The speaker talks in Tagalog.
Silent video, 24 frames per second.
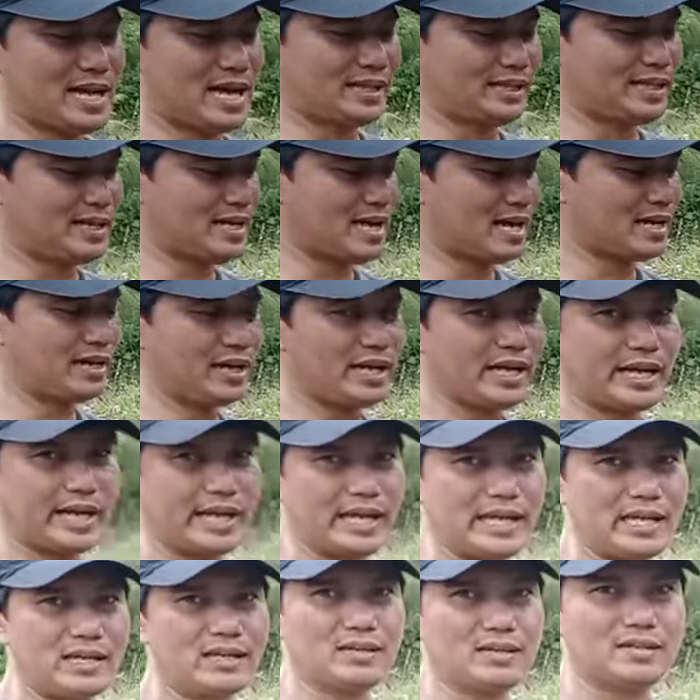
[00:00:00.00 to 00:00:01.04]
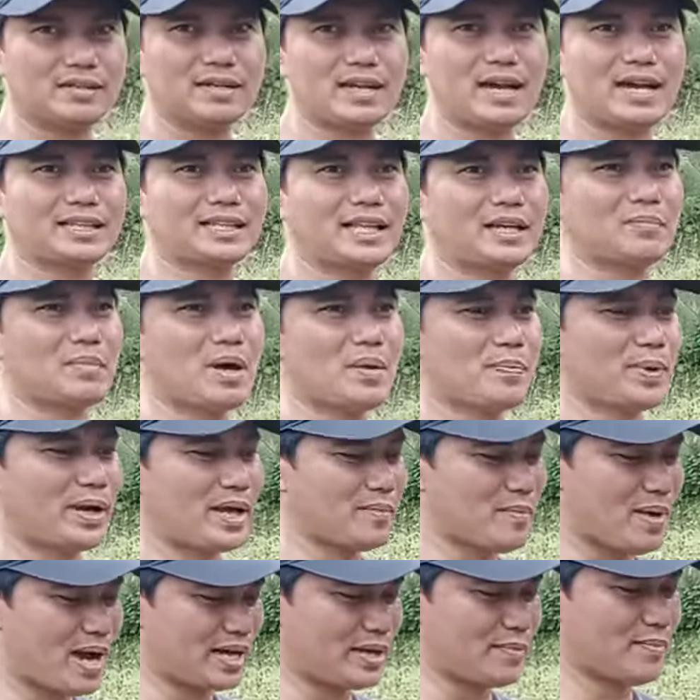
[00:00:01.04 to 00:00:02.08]
natin ang layering at ang mga
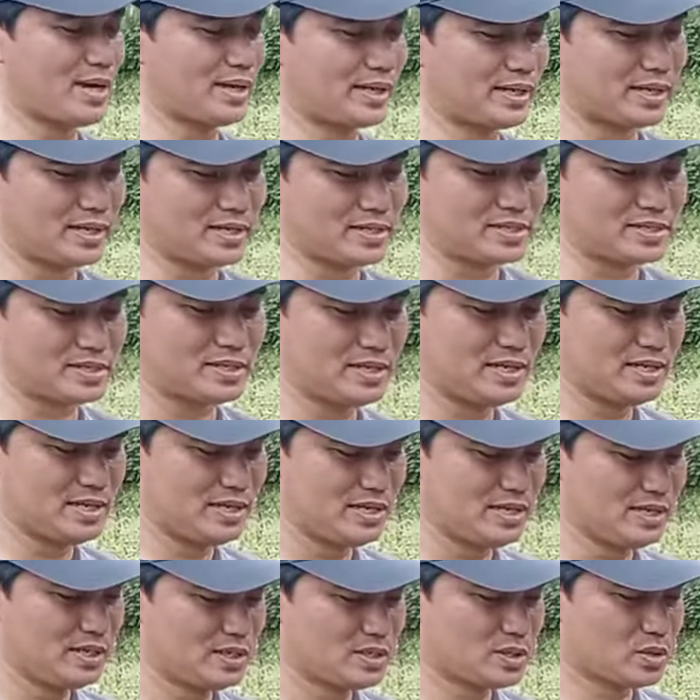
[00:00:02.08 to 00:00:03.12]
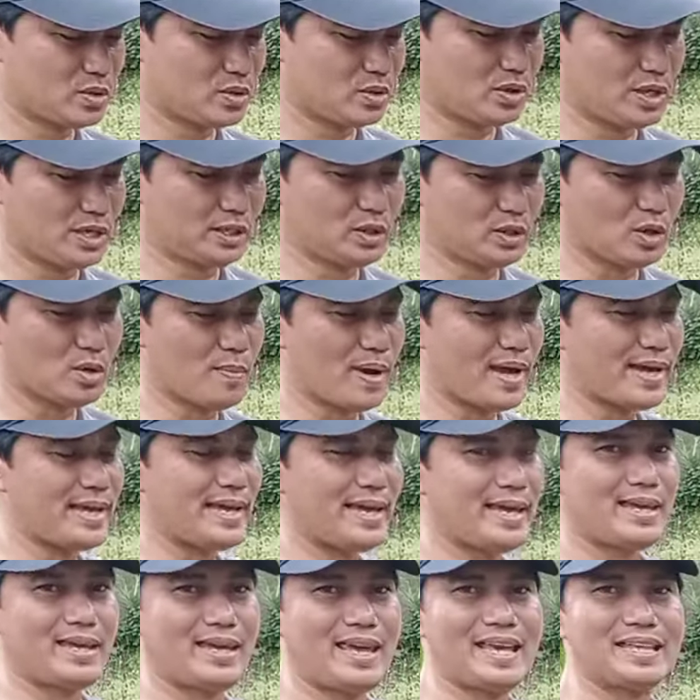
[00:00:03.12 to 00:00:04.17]
primary markers. So ito
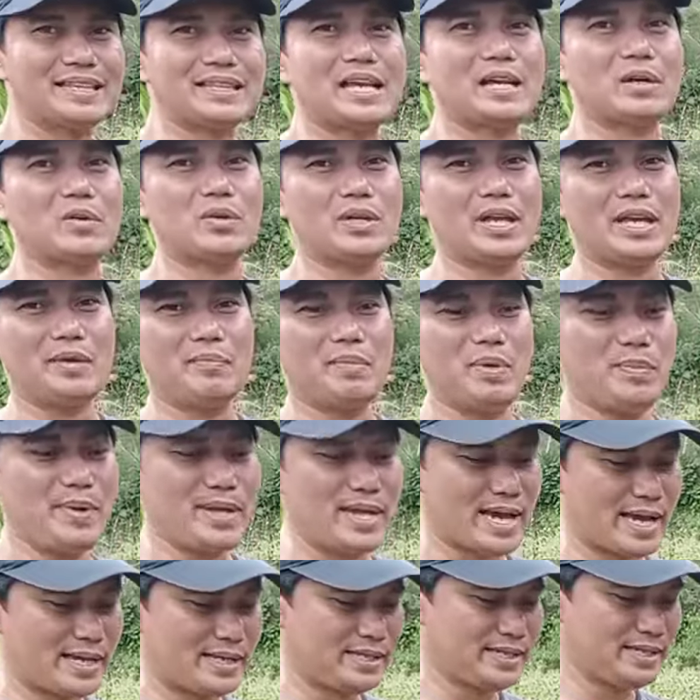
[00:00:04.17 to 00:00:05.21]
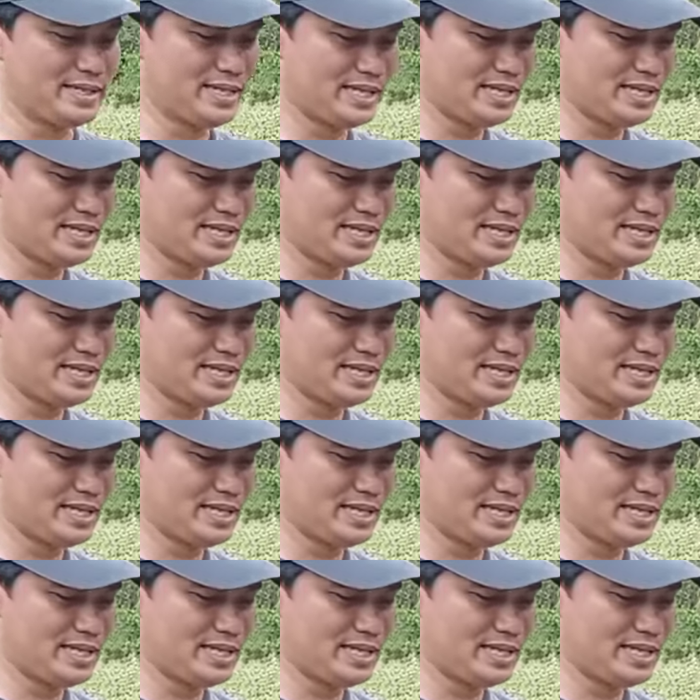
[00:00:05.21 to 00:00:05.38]
may hint ako na ibibigay.